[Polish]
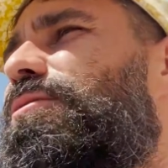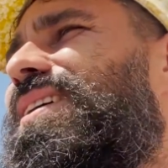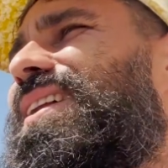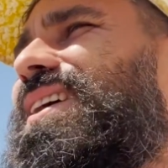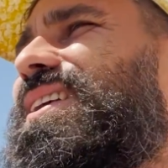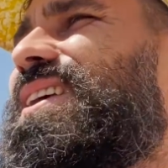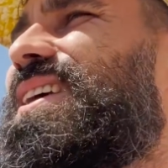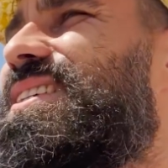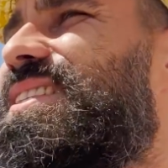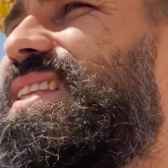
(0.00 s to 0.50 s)
ale
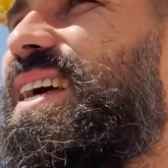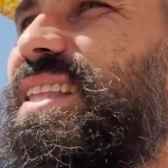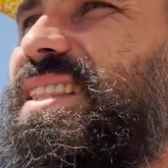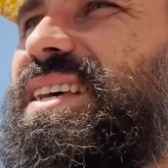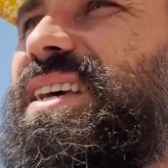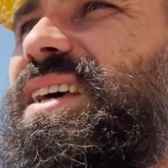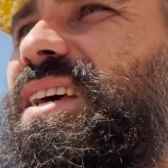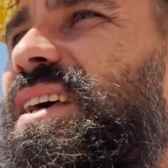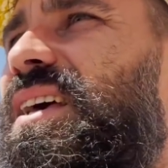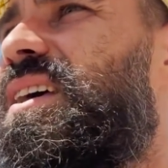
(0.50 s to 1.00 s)

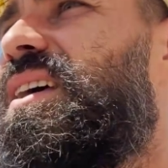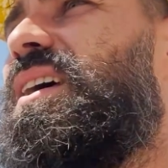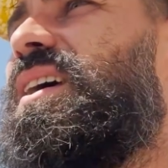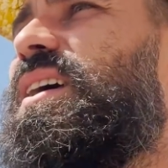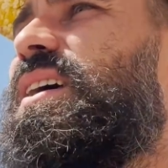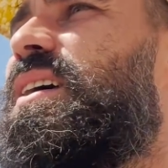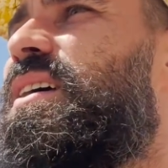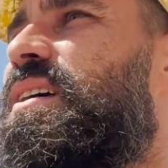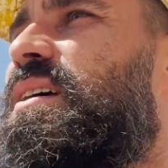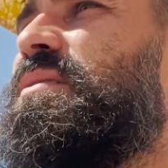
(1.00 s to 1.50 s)
niestety
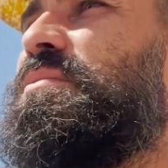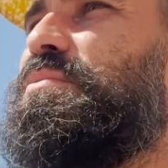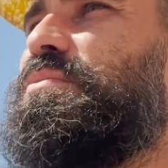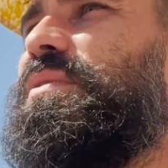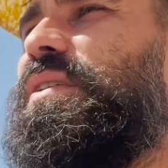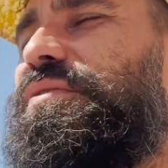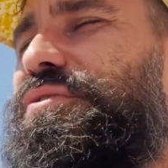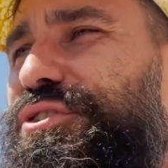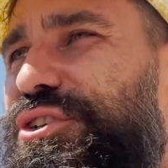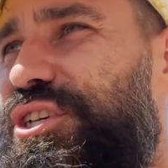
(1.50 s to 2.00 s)
mówię,
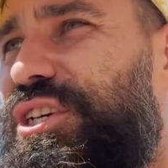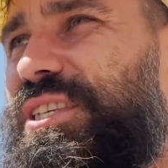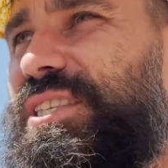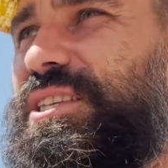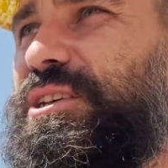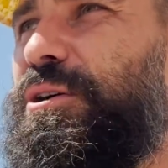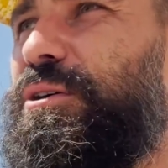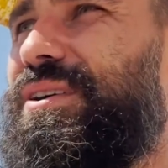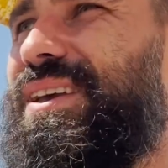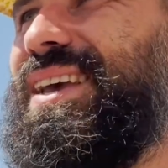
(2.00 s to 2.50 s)

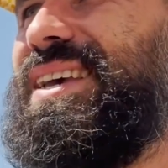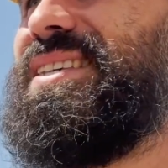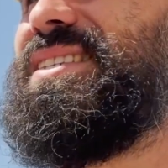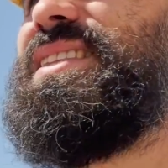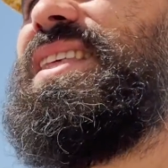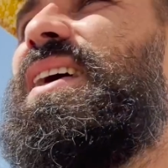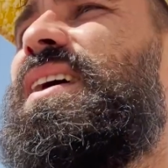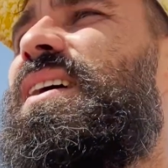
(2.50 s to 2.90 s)
wszystko jest